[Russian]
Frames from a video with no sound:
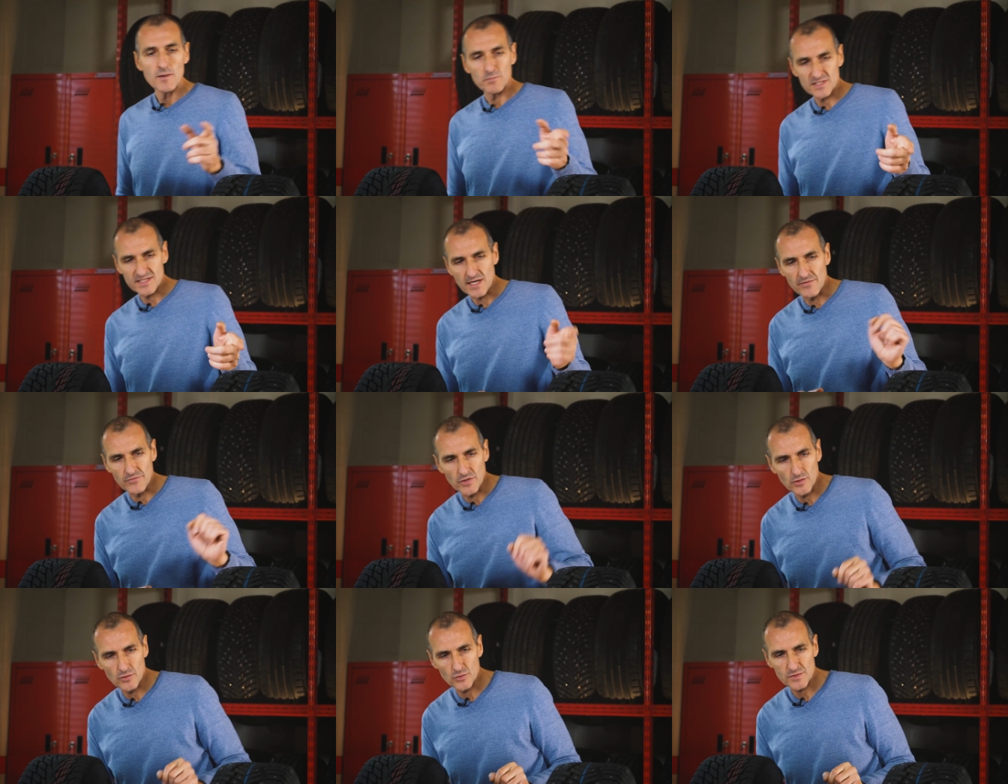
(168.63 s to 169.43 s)
по
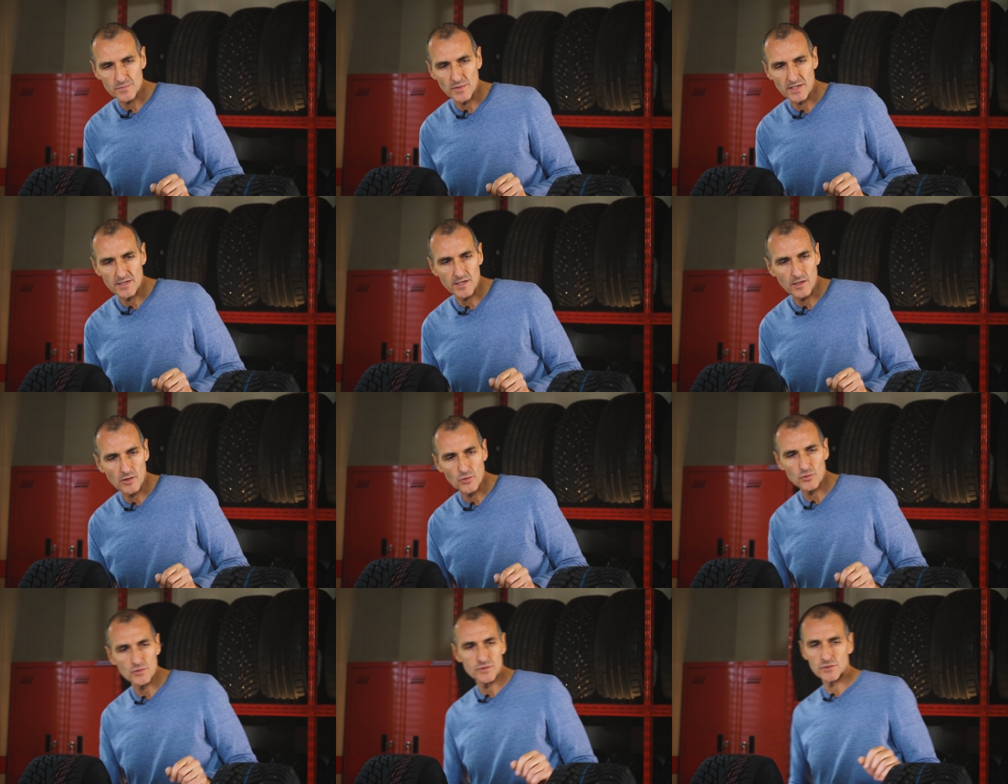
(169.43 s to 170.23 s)
сравнению с
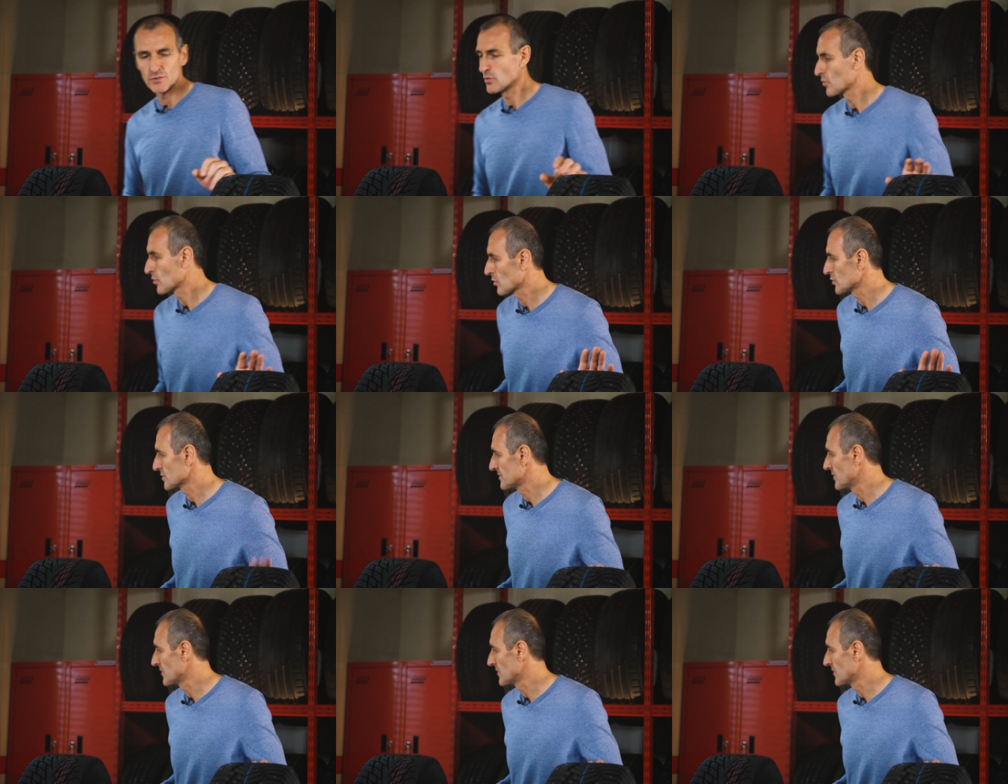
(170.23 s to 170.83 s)
моделью Snow Cross